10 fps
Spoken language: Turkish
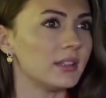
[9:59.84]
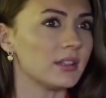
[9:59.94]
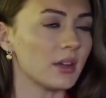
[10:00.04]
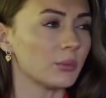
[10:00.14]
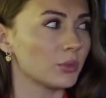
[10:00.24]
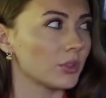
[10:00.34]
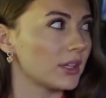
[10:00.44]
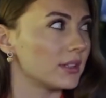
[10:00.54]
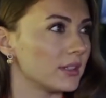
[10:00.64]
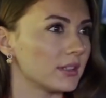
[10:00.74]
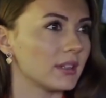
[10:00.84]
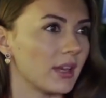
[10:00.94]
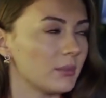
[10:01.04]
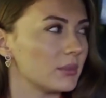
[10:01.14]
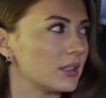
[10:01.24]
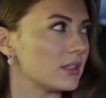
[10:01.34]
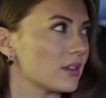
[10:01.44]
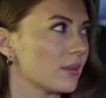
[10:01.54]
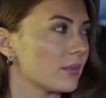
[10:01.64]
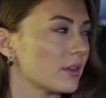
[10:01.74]
ne diyeceğim bugün git yarın gel mi
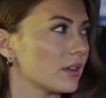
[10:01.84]
diyeceğim.